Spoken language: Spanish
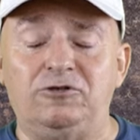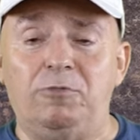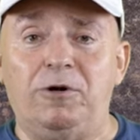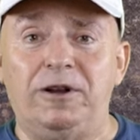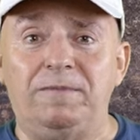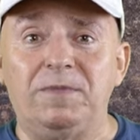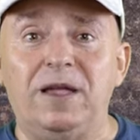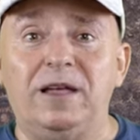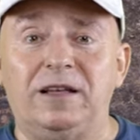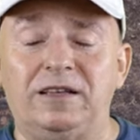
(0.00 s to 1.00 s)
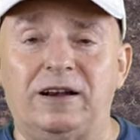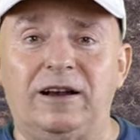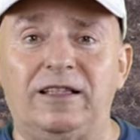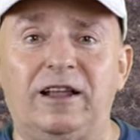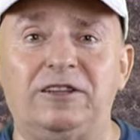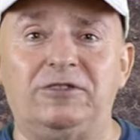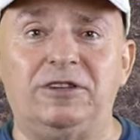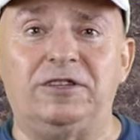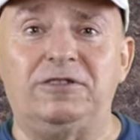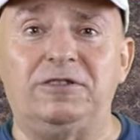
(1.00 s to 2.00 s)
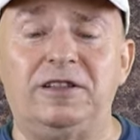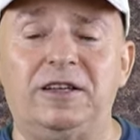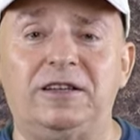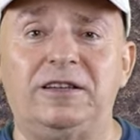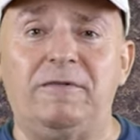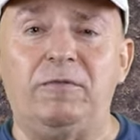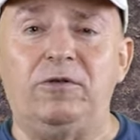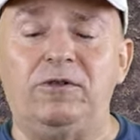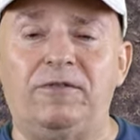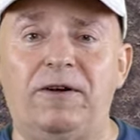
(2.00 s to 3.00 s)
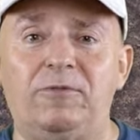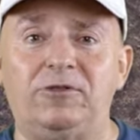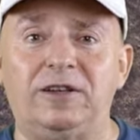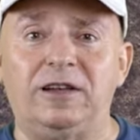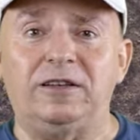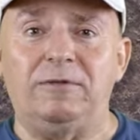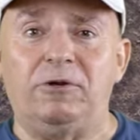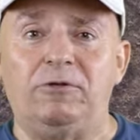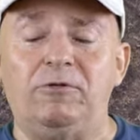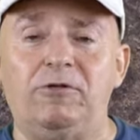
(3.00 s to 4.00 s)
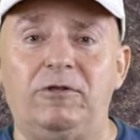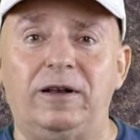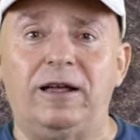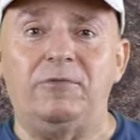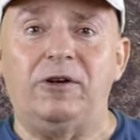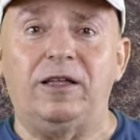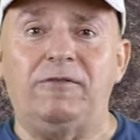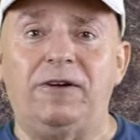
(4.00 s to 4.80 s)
se supone que se relatan esos hechos de esa hambruna famosa que se produjo en la época del